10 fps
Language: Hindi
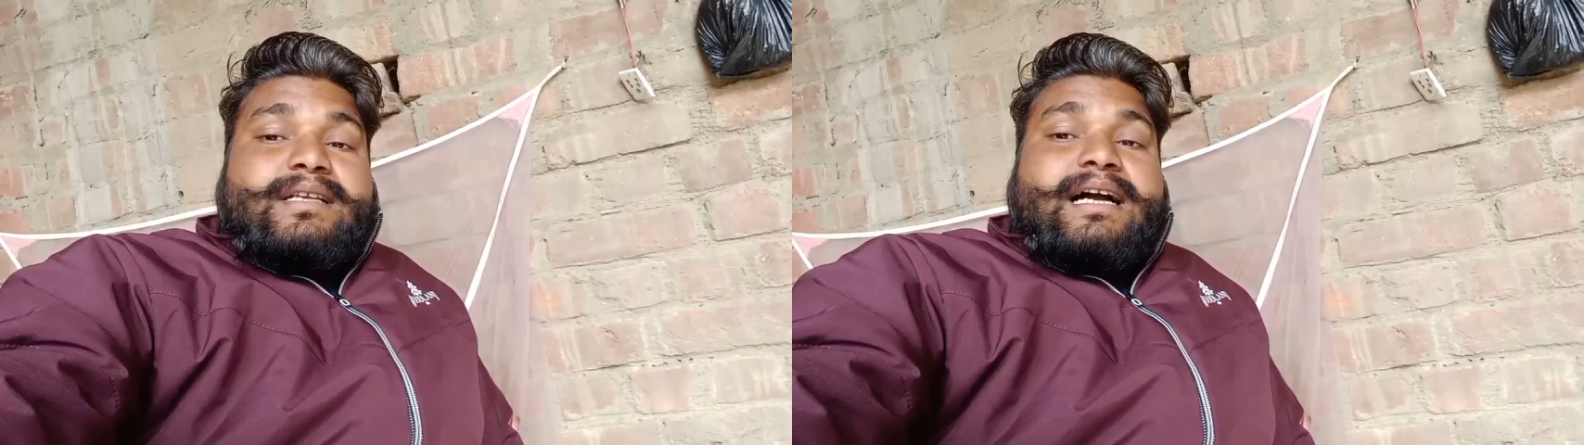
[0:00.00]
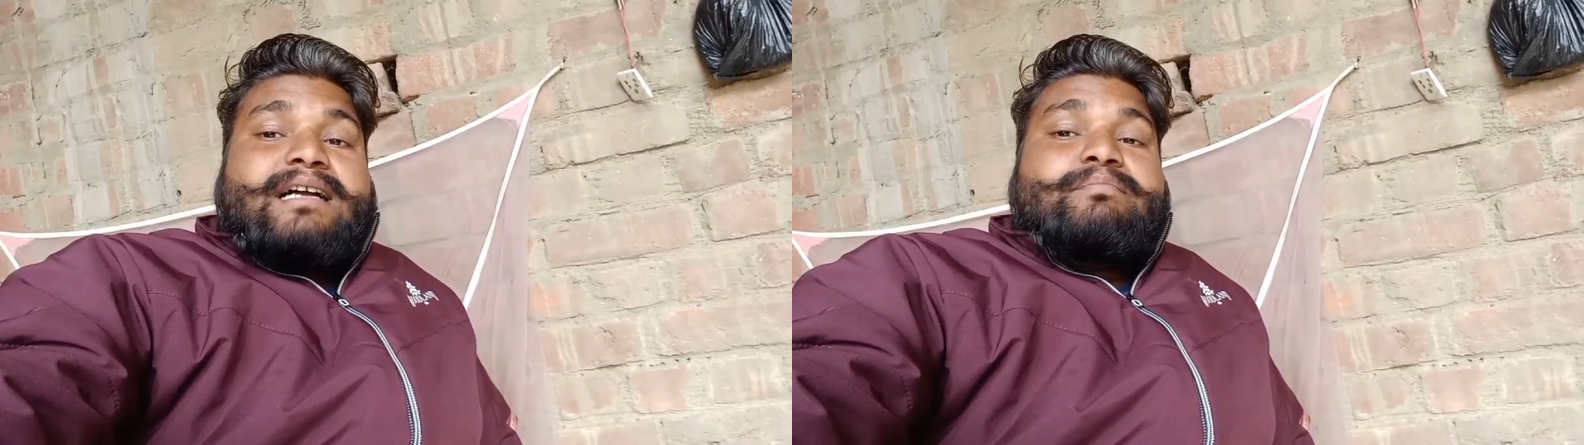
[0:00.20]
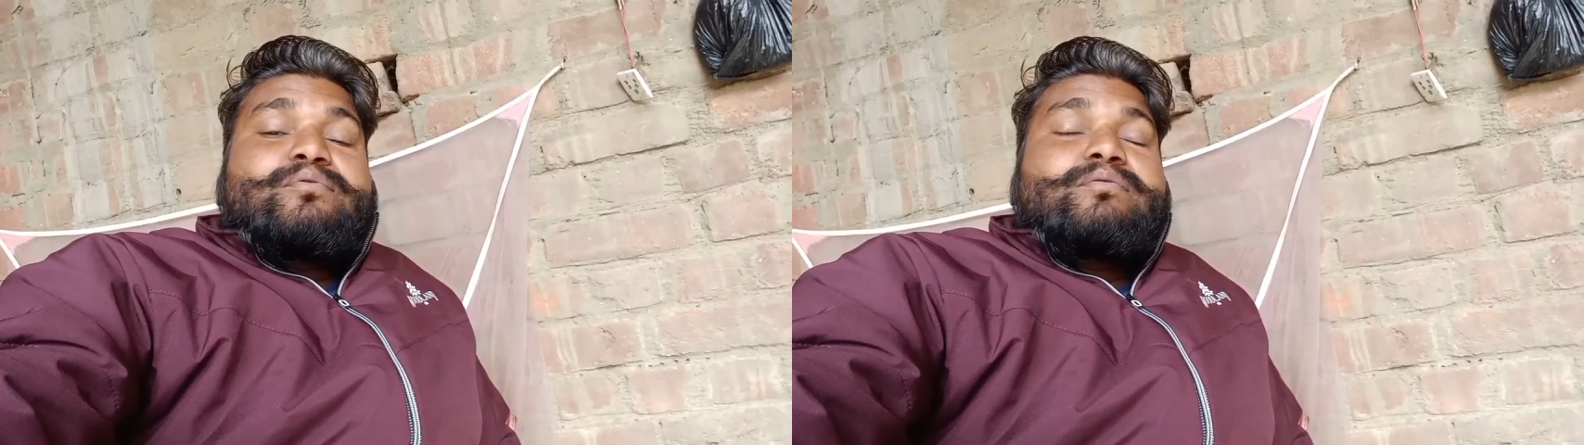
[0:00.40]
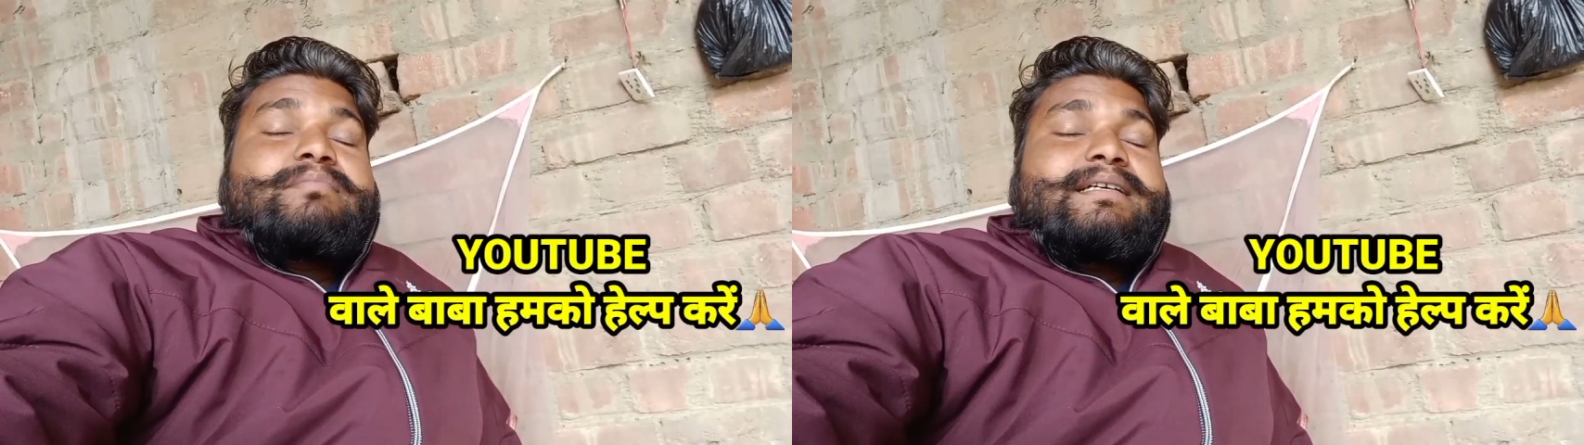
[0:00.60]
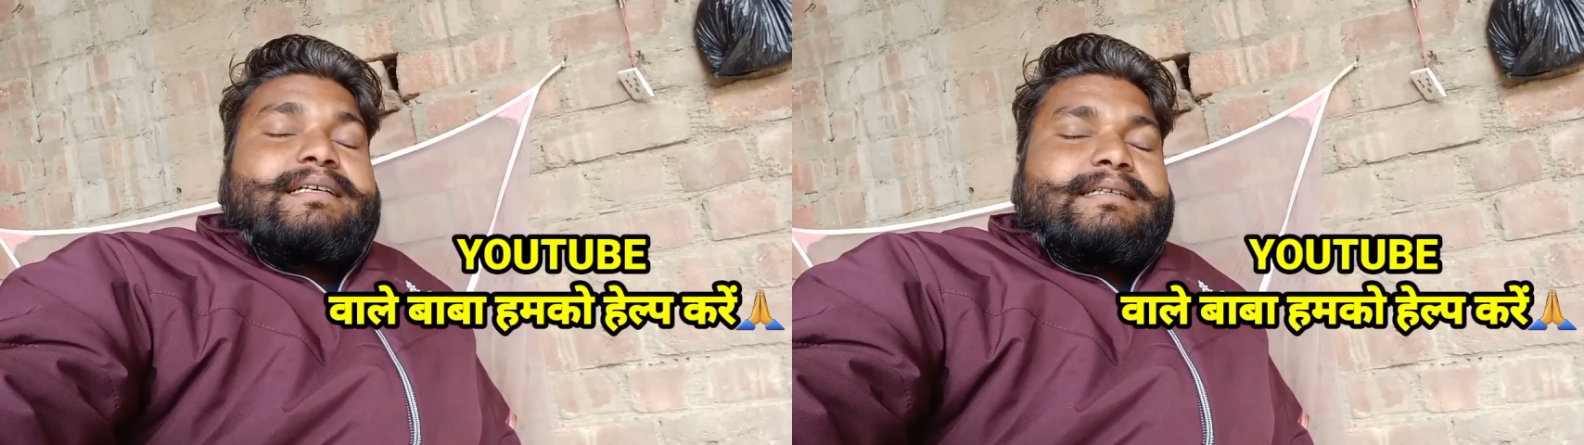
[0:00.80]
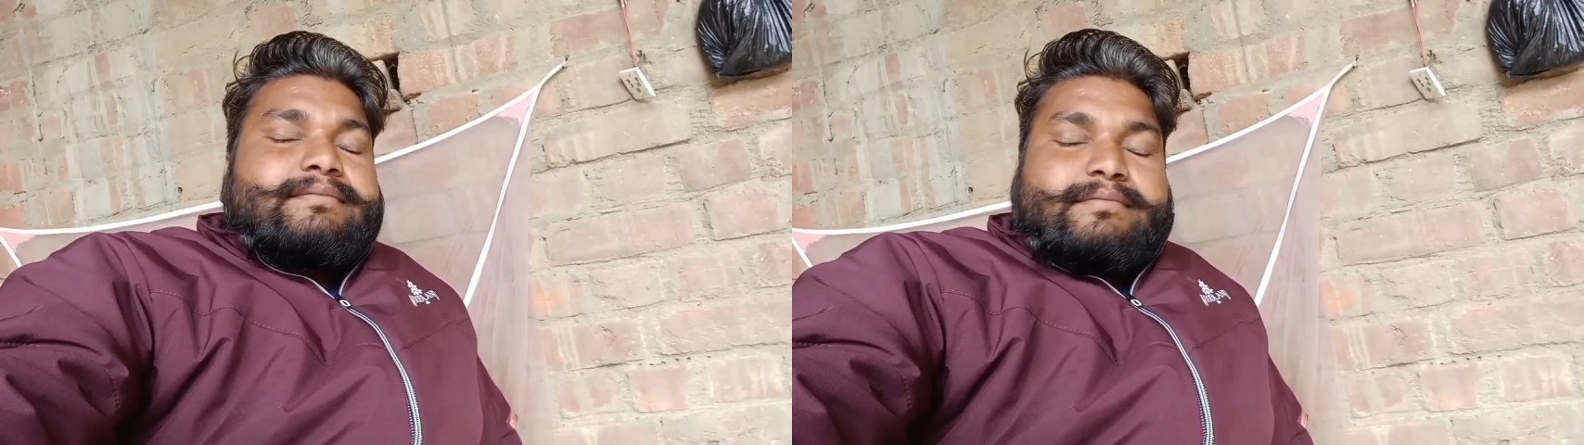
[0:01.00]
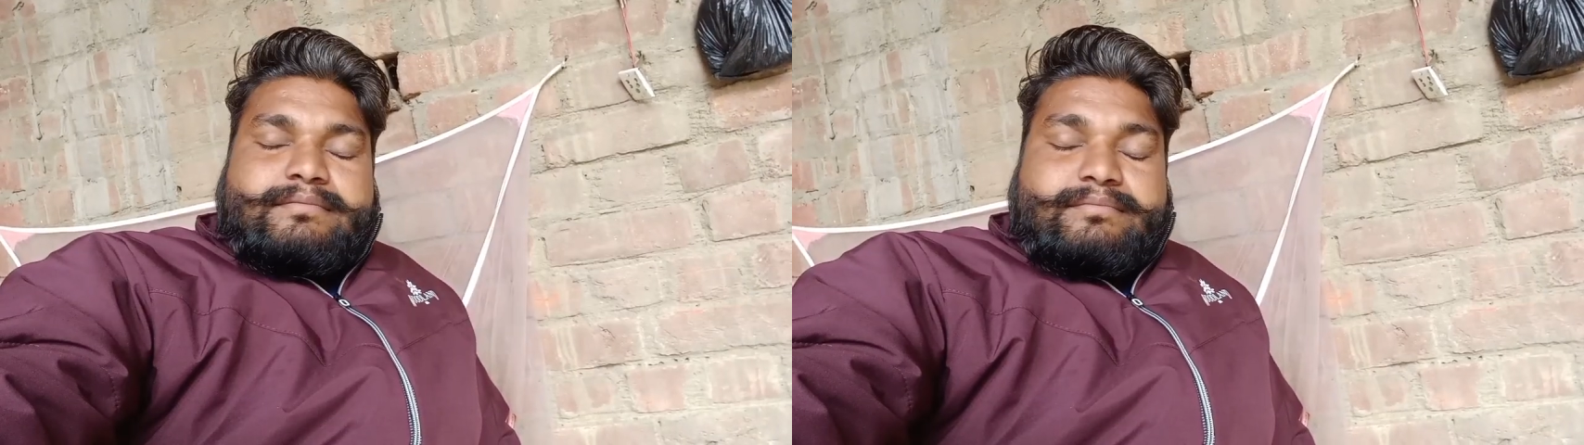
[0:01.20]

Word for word: कानपुर में